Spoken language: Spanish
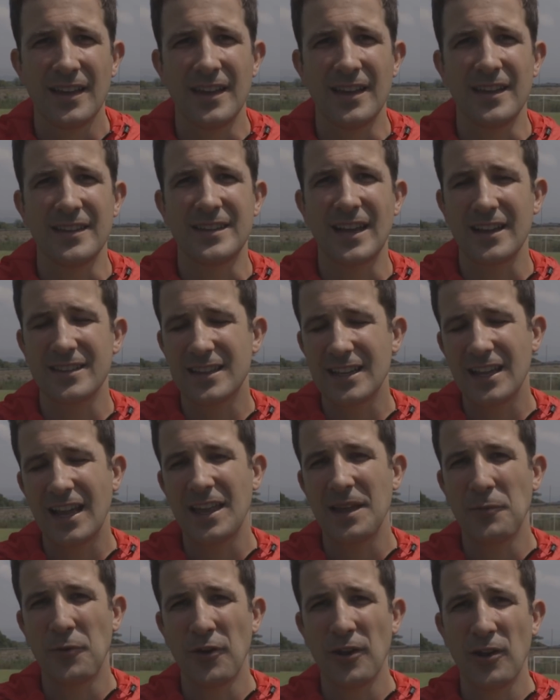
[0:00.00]
eh,
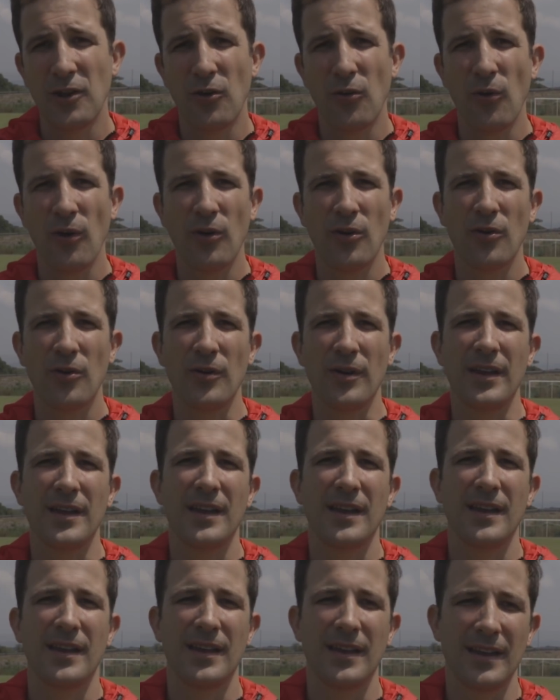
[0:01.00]
táctica y de modelo de juego,
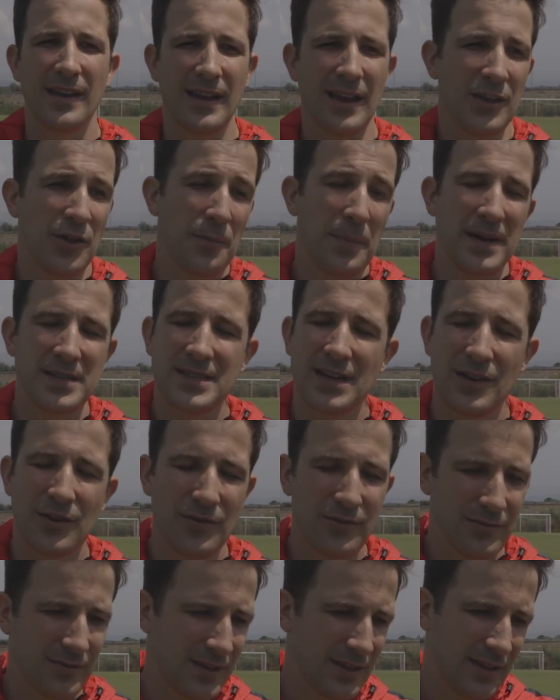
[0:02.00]
el año
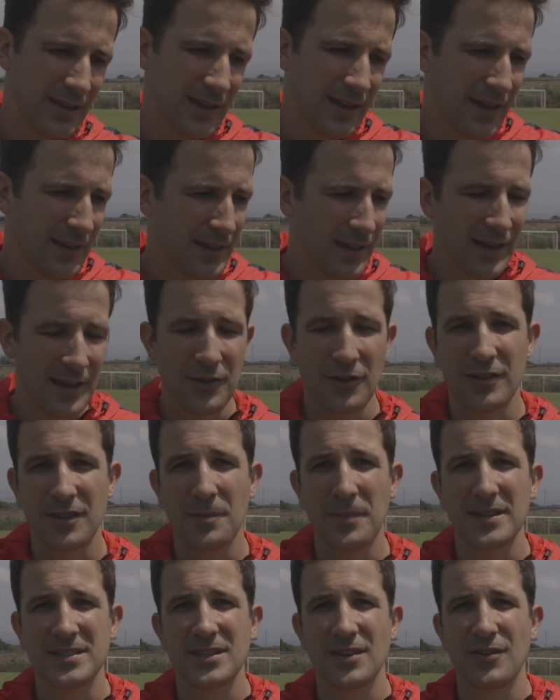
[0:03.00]
pasado y el año
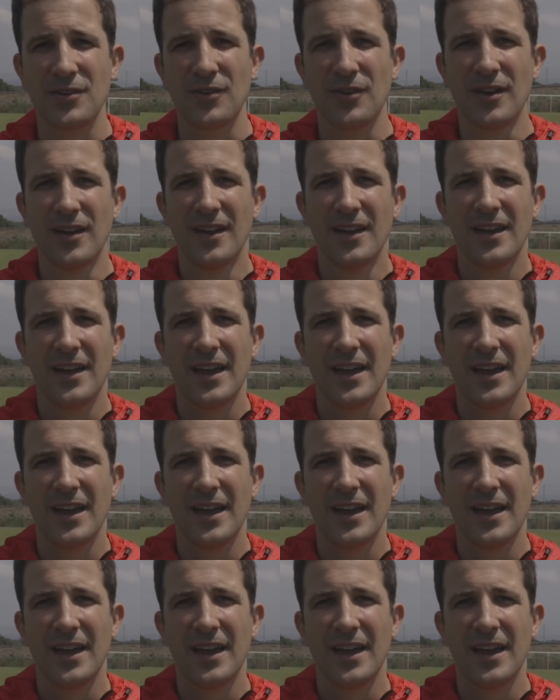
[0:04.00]
antepasado